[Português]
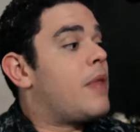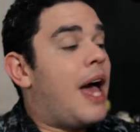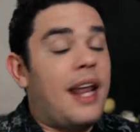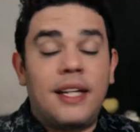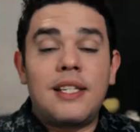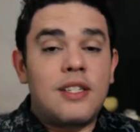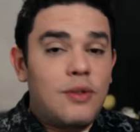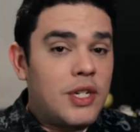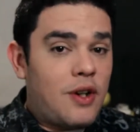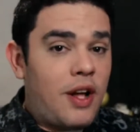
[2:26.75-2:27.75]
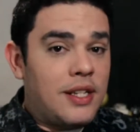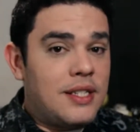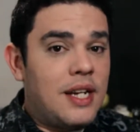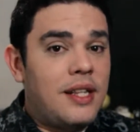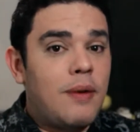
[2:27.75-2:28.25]
Além dessas duas
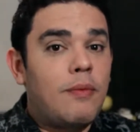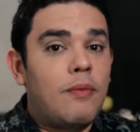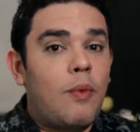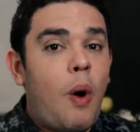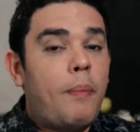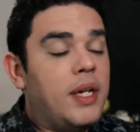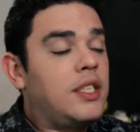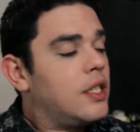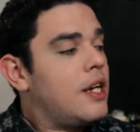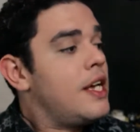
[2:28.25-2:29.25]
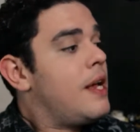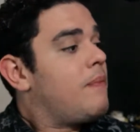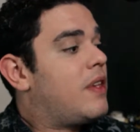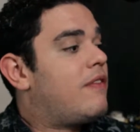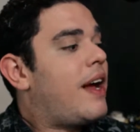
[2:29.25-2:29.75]
notas, ele tem o almíscar,
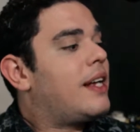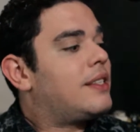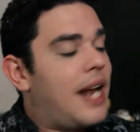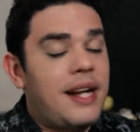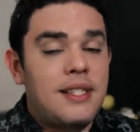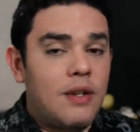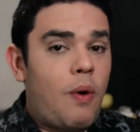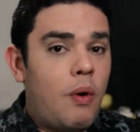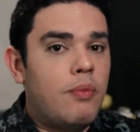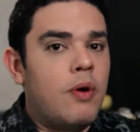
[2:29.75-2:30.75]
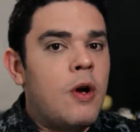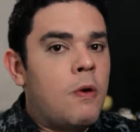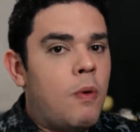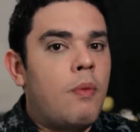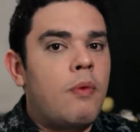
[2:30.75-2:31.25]
que vai entrar nesse combo
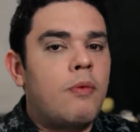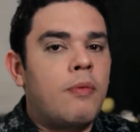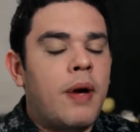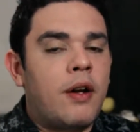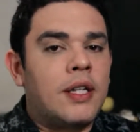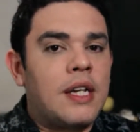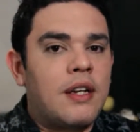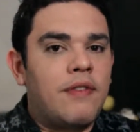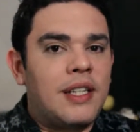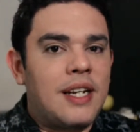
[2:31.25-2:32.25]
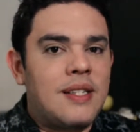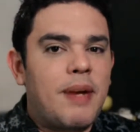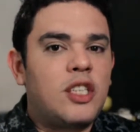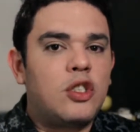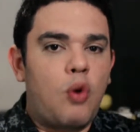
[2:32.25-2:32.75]
como uma nota que vai trazer
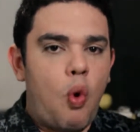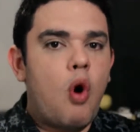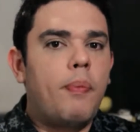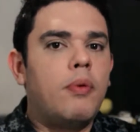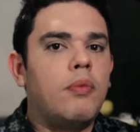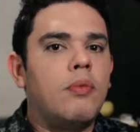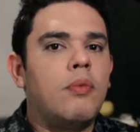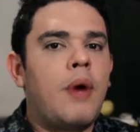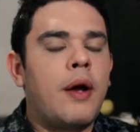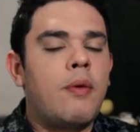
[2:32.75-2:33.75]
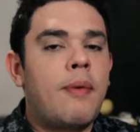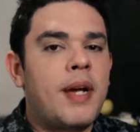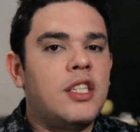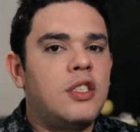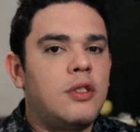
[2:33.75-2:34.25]
mais corpo, um aroma
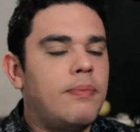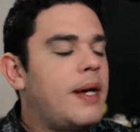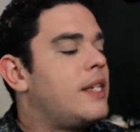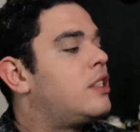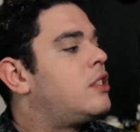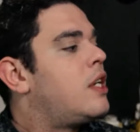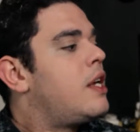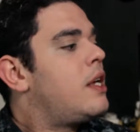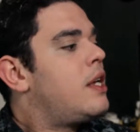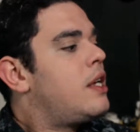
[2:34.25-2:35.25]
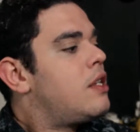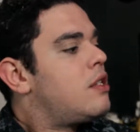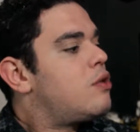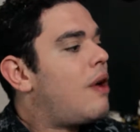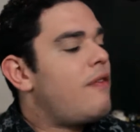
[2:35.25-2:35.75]
mais, mais
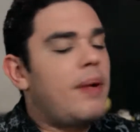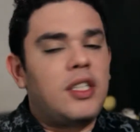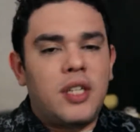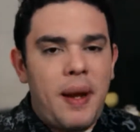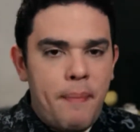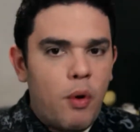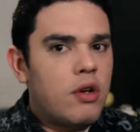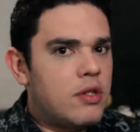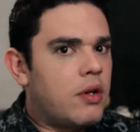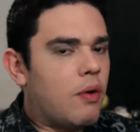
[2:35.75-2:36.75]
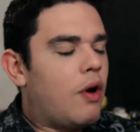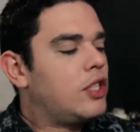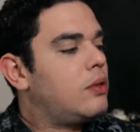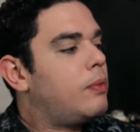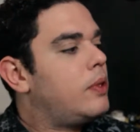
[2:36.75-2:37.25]
suave, mais cremoso, que eu
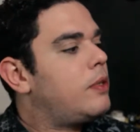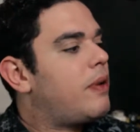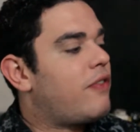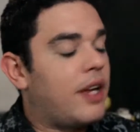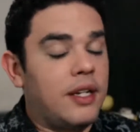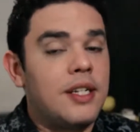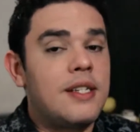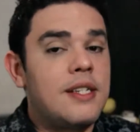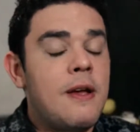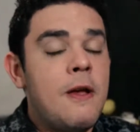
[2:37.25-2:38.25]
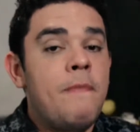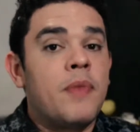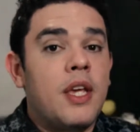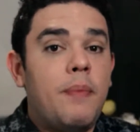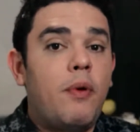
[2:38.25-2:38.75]
gosto muito para fragrância.
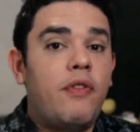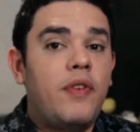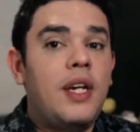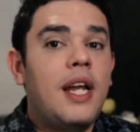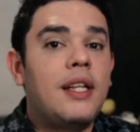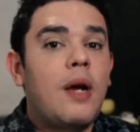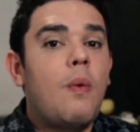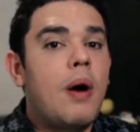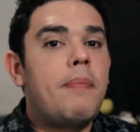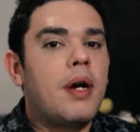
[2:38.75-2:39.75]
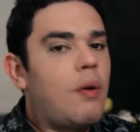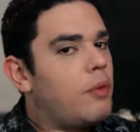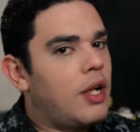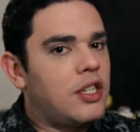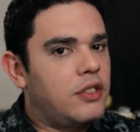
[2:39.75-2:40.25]
E por fim, ele tem um âmbar
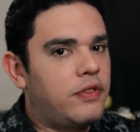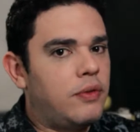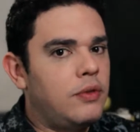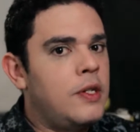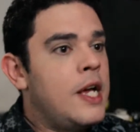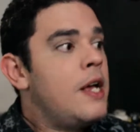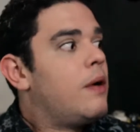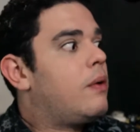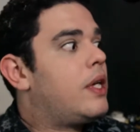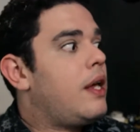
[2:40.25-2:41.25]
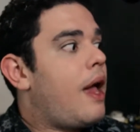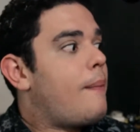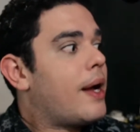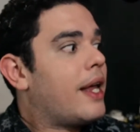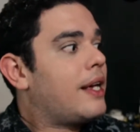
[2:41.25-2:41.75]
como nota de fundo, o que é
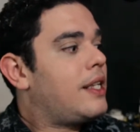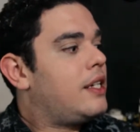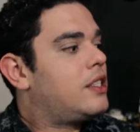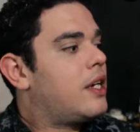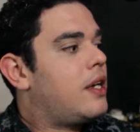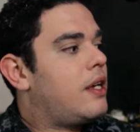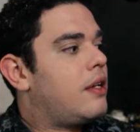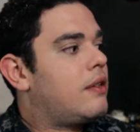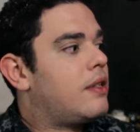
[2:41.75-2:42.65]
uma característica que